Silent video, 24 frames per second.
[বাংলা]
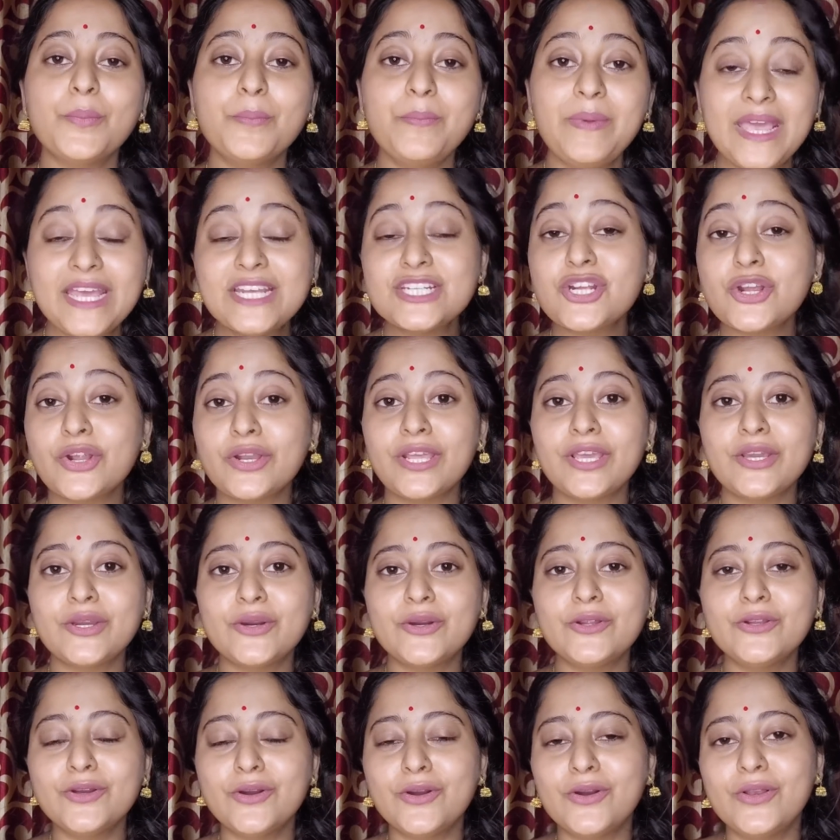তো বেশ
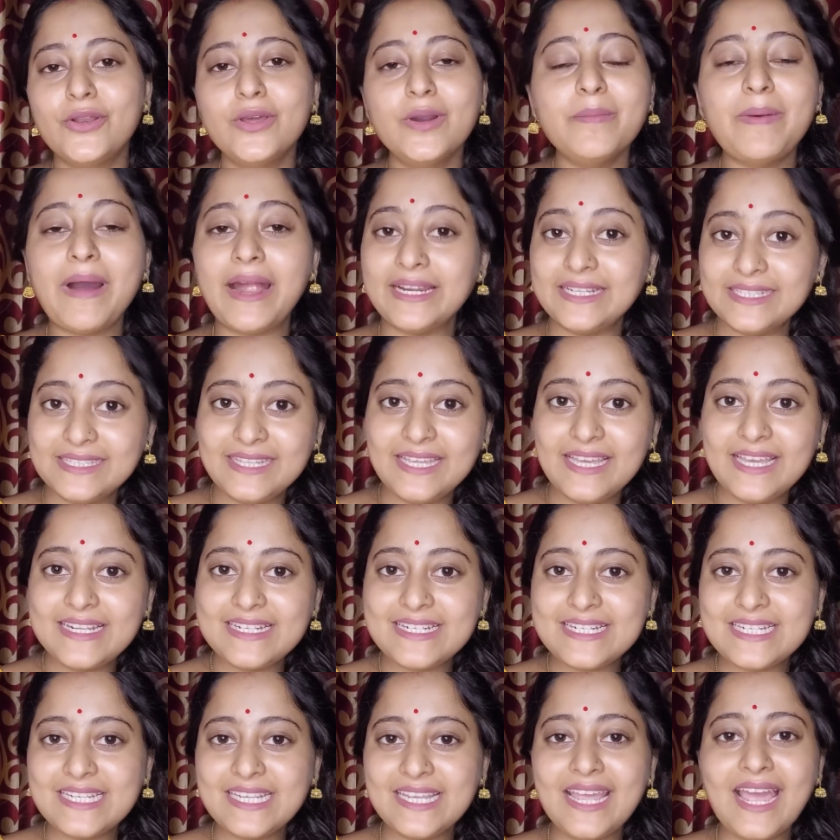অনেকক্ষণ হলো বাড়িতে
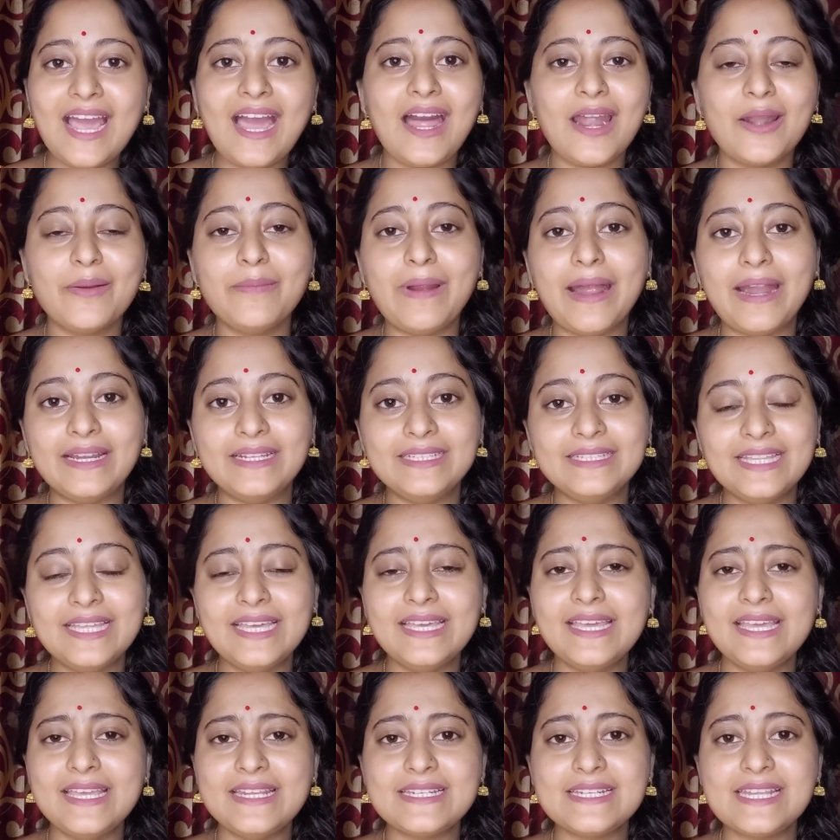এসি আর
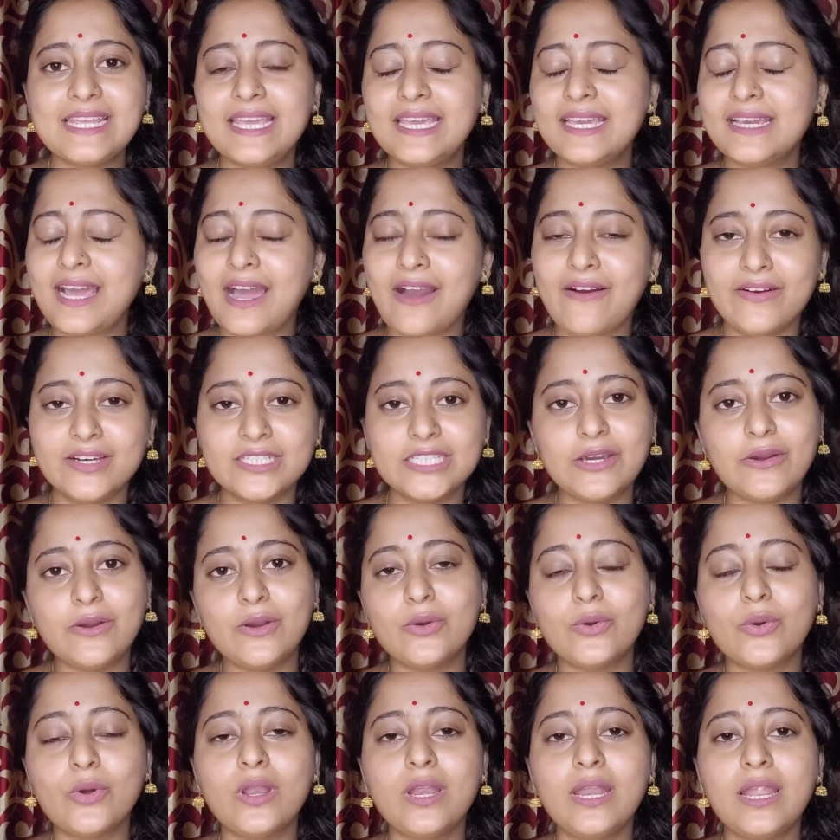বাড়িতে এসে খাওয়া
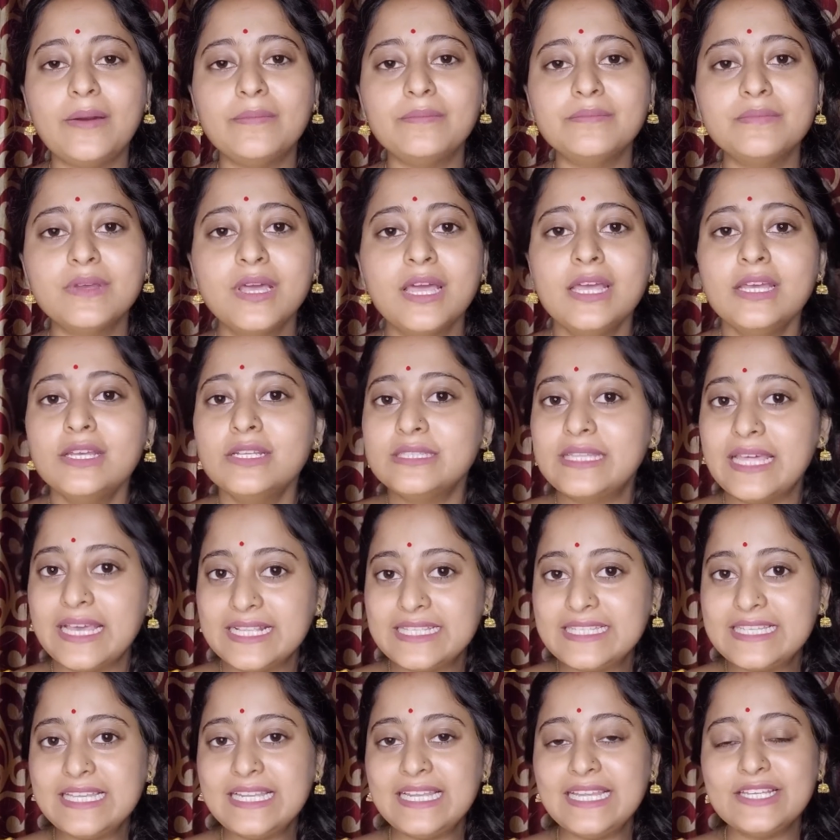দাওয়া করলাম
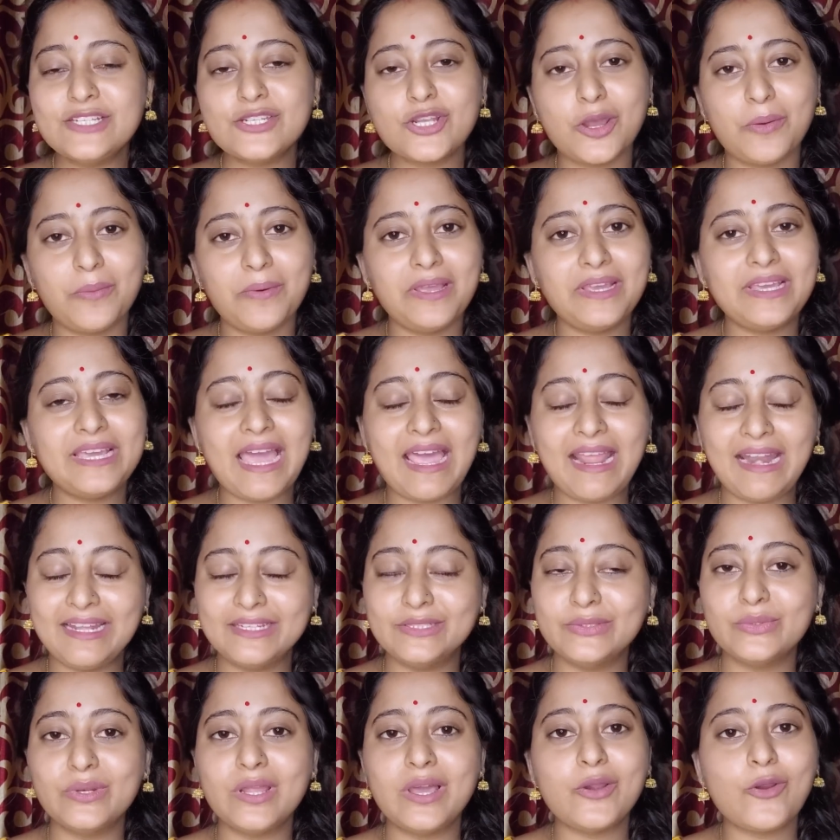দেখছিলে সবাই
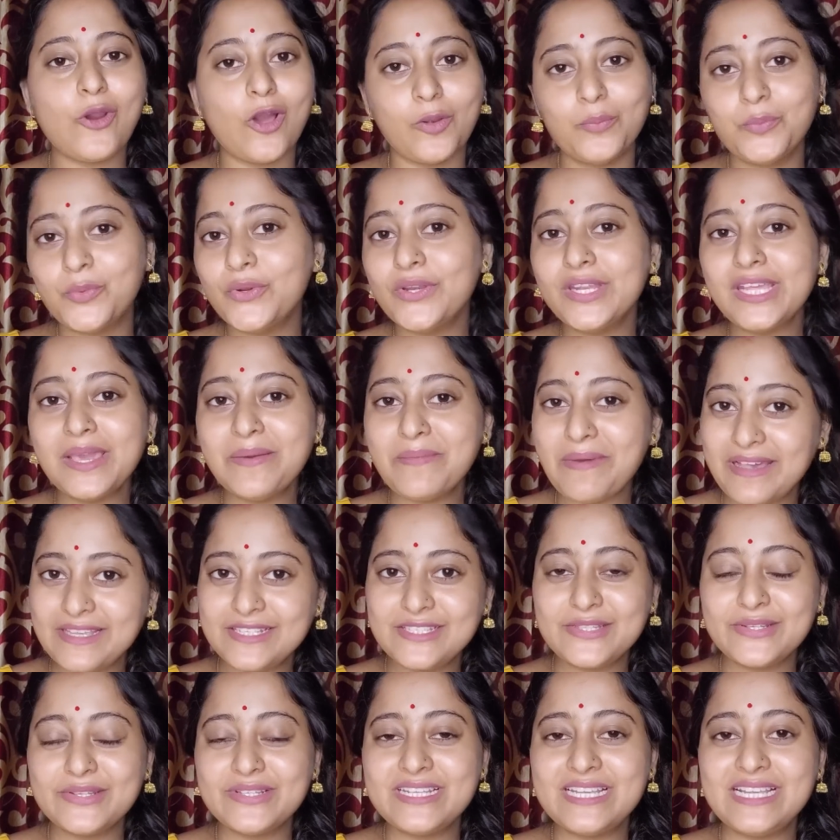খেলাধুলা গল্প নিয়ে
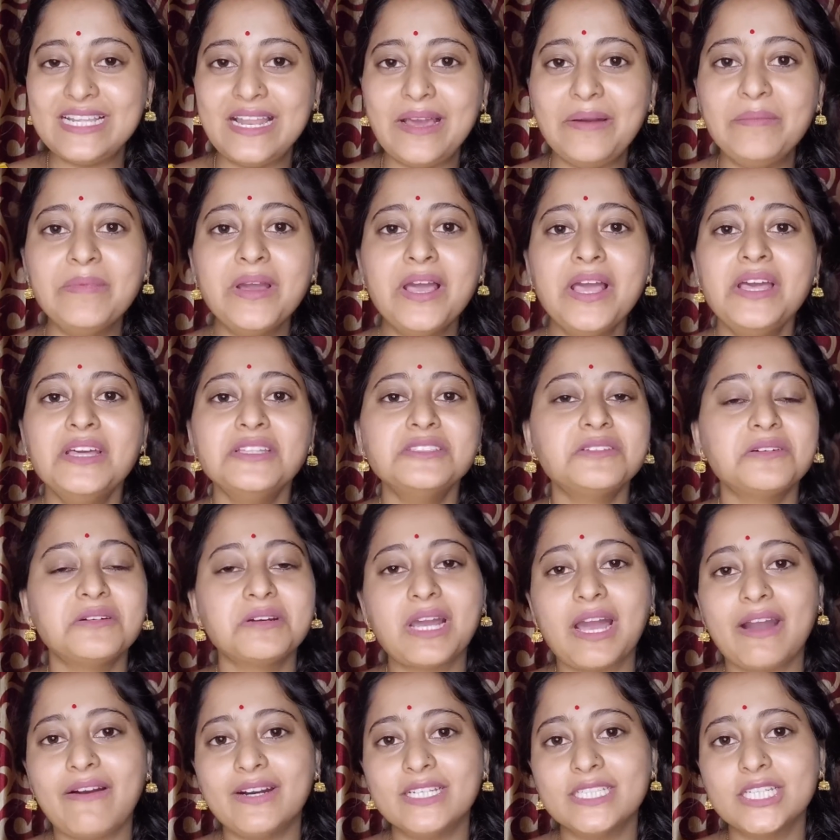ব্যস্ত ছিলাম তো
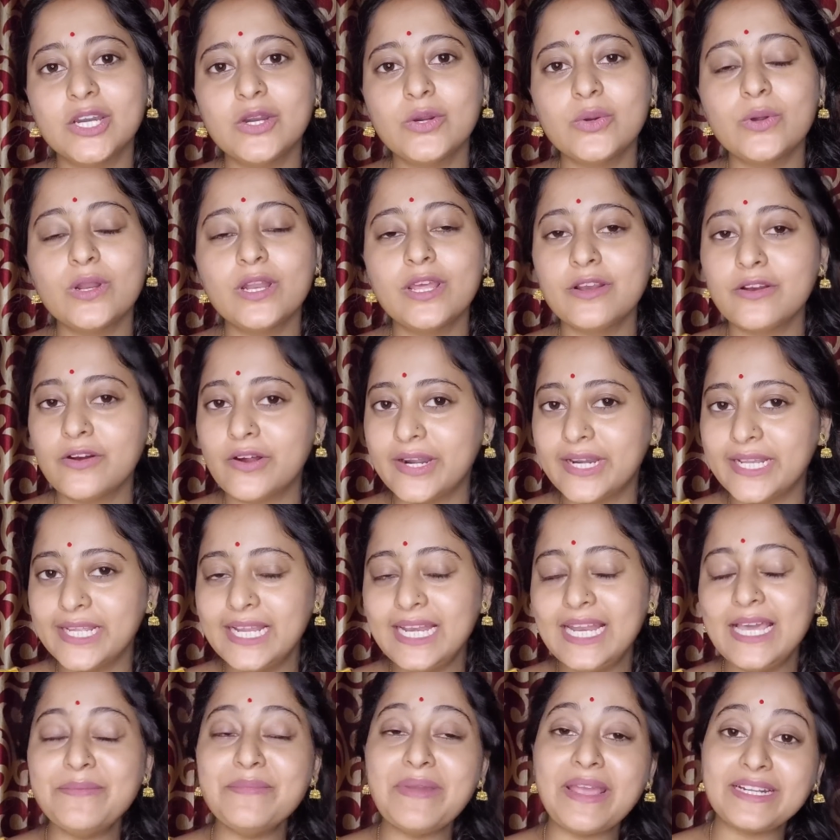খাওয়া দাওয়া করে ঘরে
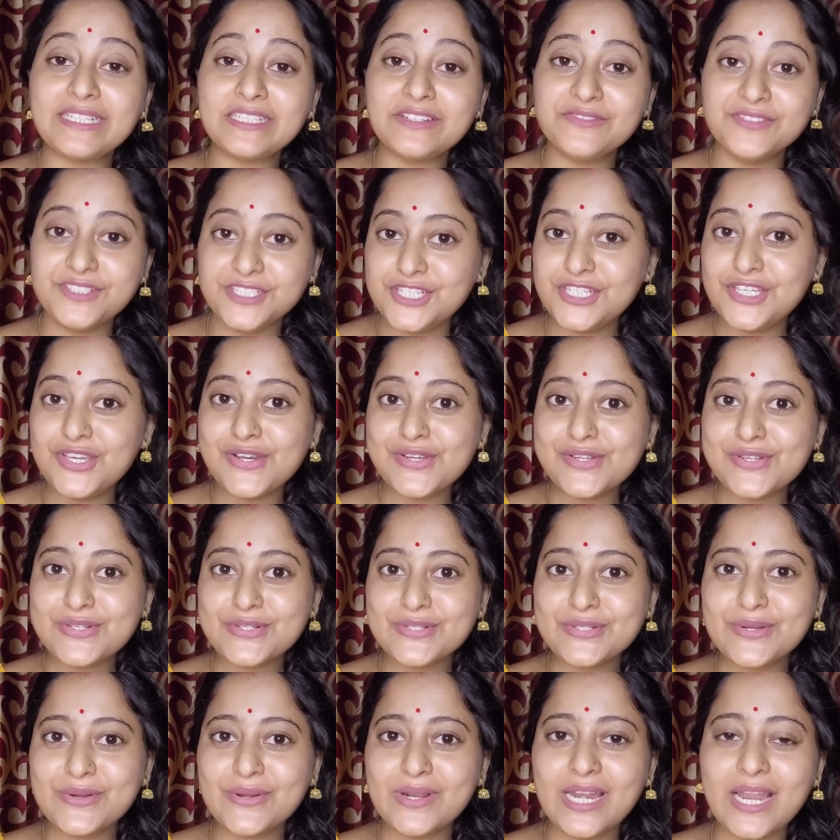এলাম একটা ভিডিও
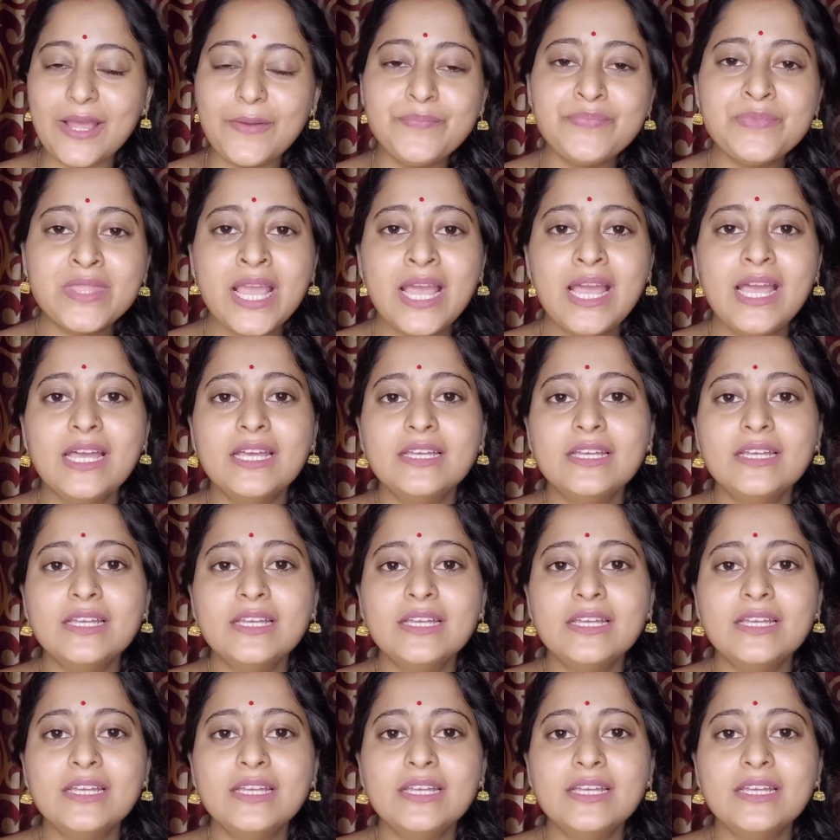শ্যুট করলাম